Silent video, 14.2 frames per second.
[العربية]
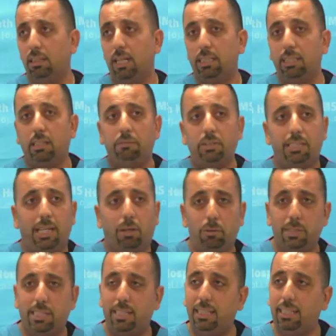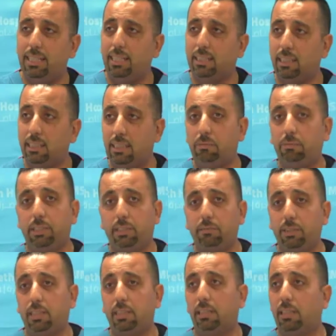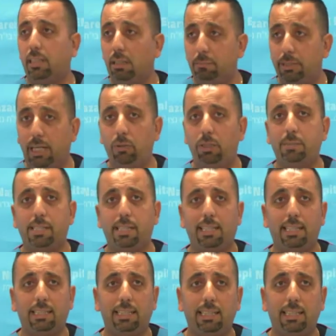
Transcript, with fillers: عشان فيش تحويل ميزانيات عشان في تفرقه بتحويل الميزانيات